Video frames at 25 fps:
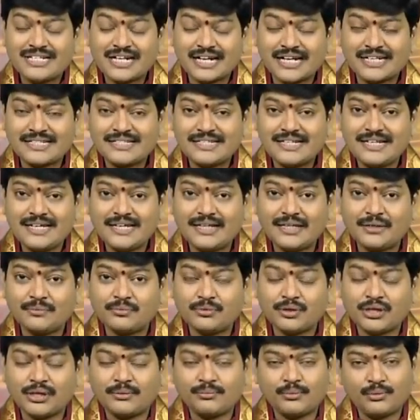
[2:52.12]

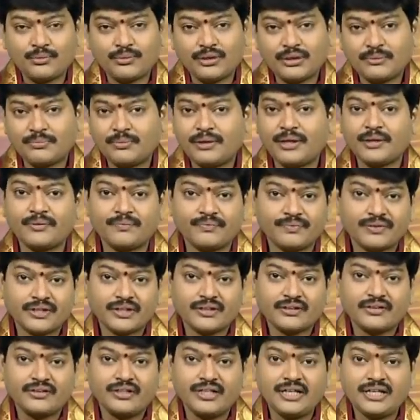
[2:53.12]
షడశీతి ముఖము అని పేరు
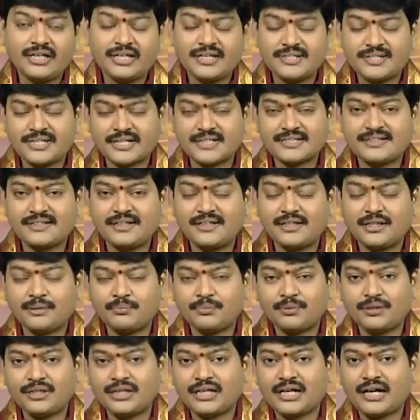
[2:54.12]
దీన్నే
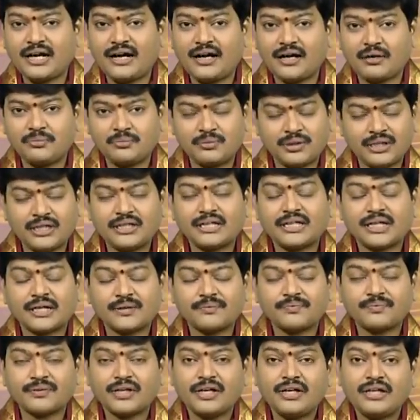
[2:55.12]
షడశీతి పుణ్యకాలము అని
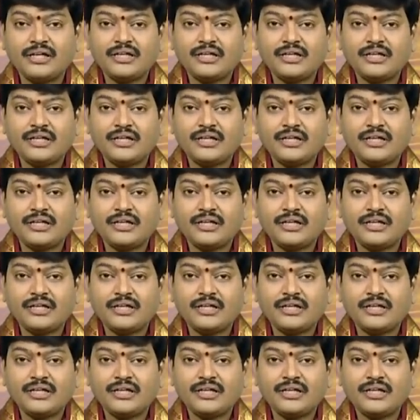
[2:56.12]
అంటారు